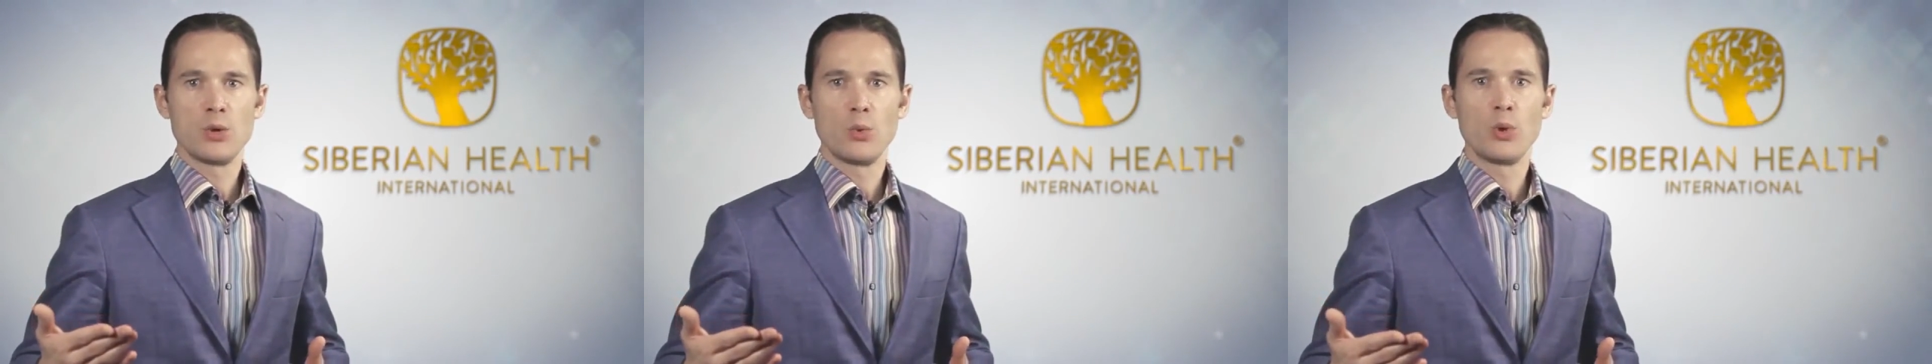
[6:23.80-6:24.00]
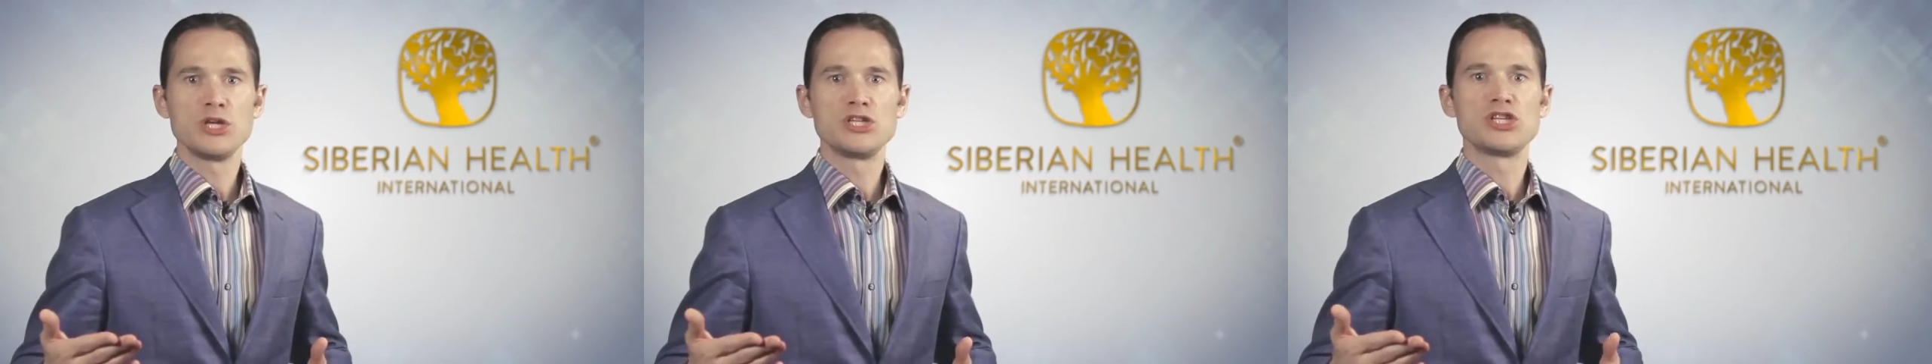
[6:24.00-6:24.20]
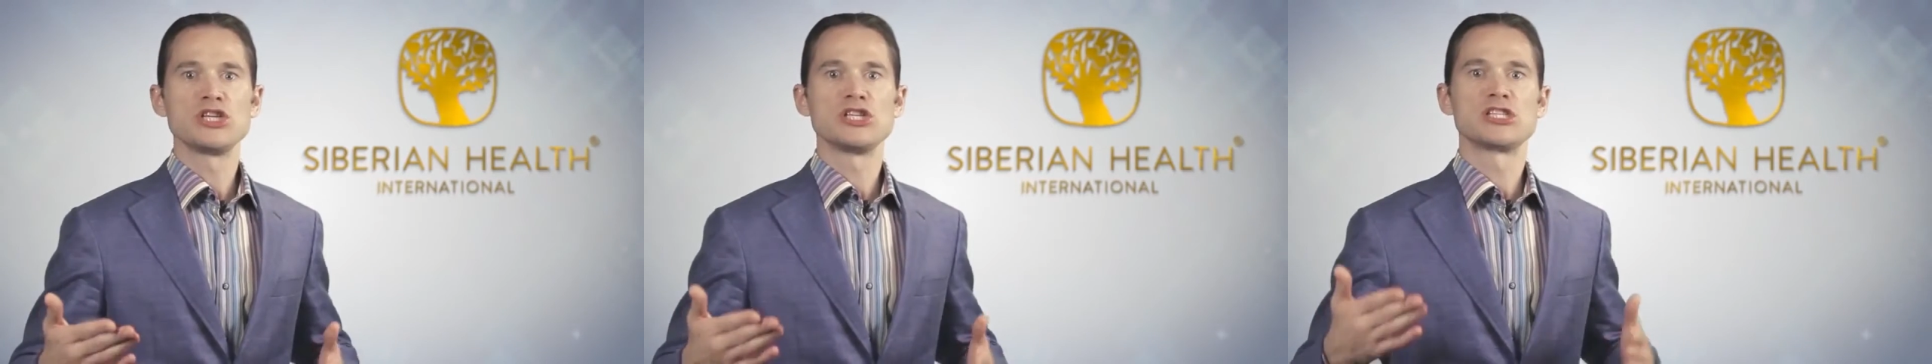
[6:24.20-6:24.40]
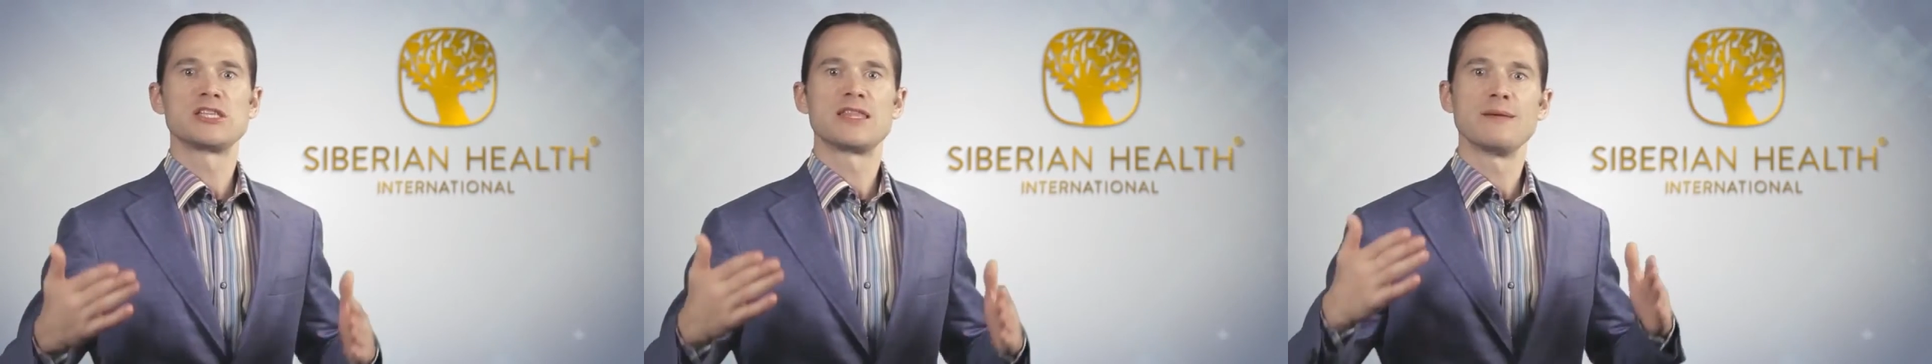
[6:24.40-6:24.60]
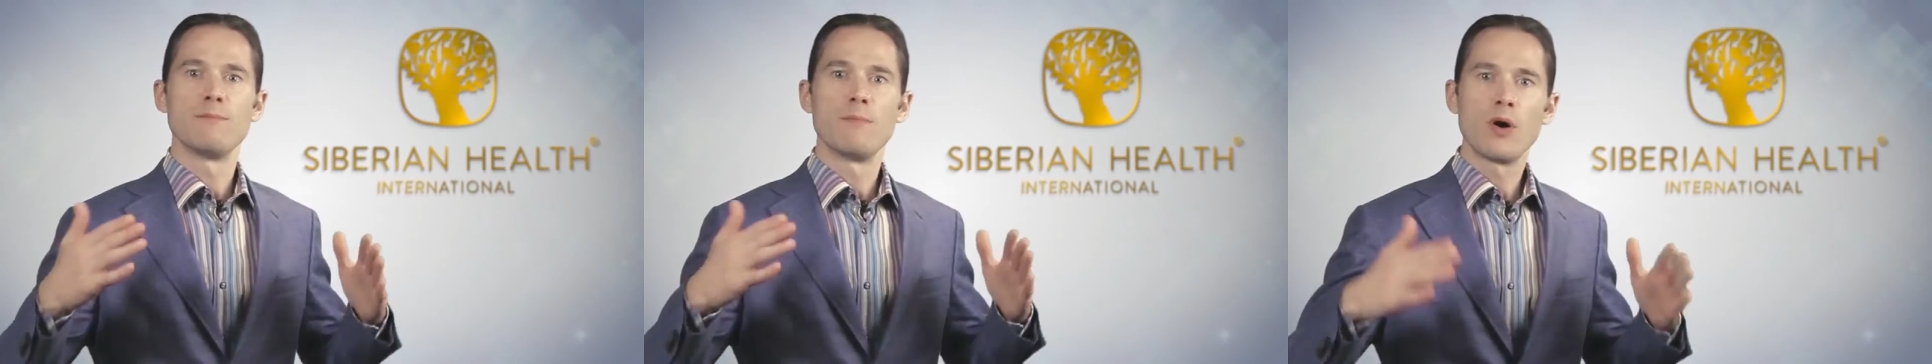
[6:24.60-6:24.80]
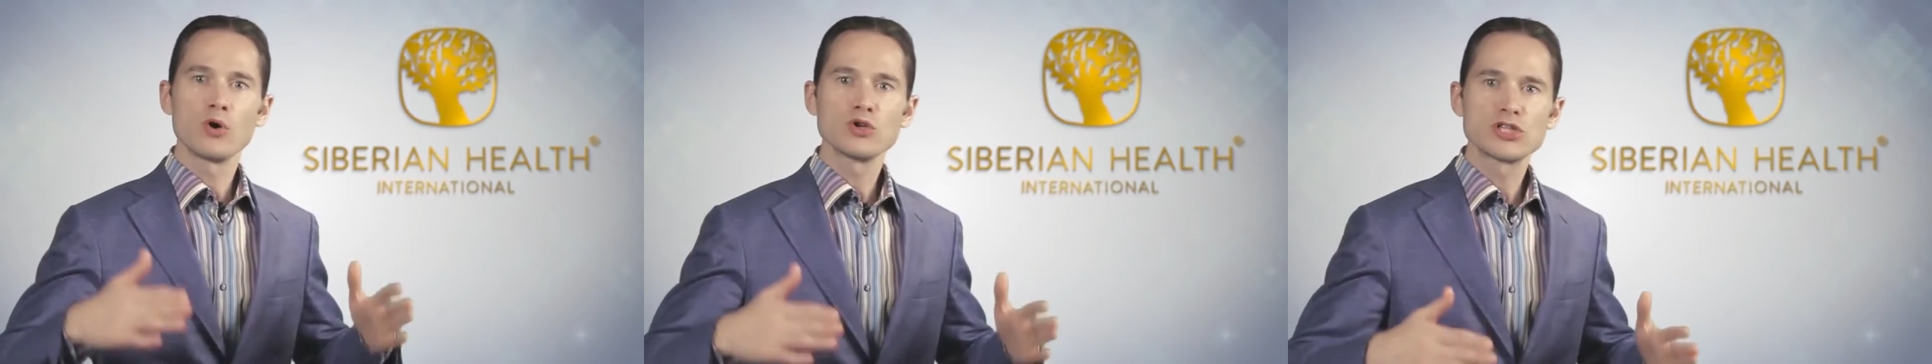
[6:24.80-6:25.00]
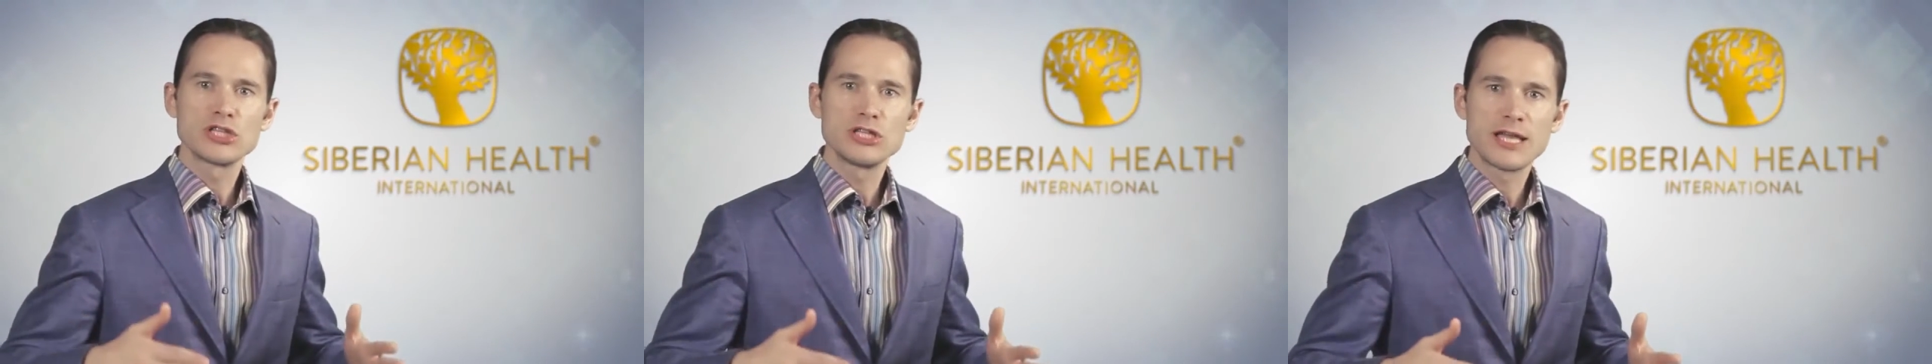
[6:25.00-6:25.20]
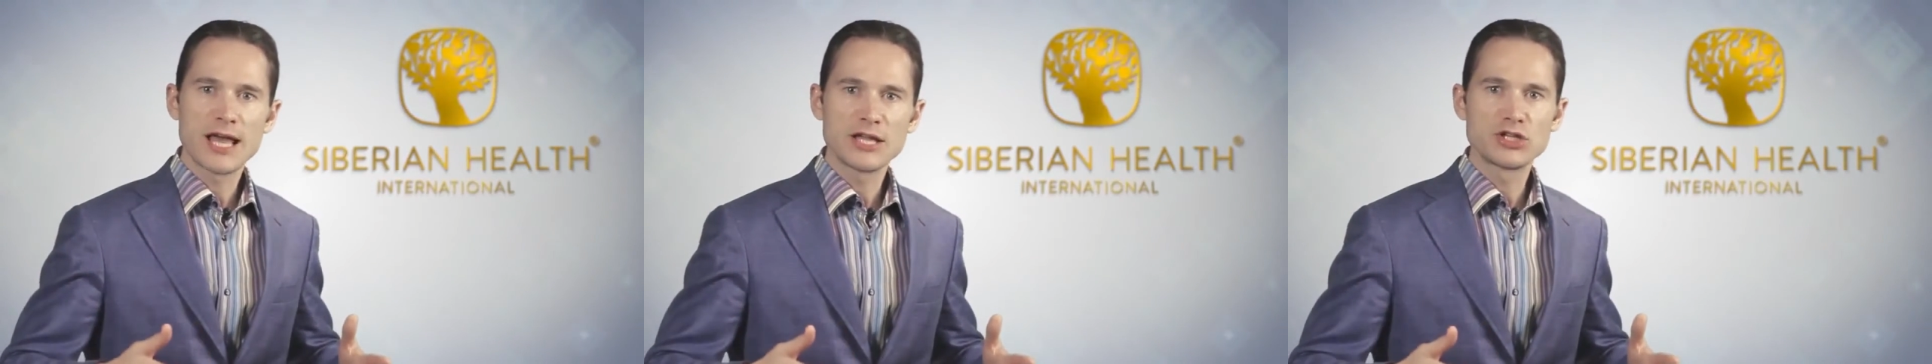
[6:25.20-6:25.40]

là nguồn cung cấp canxi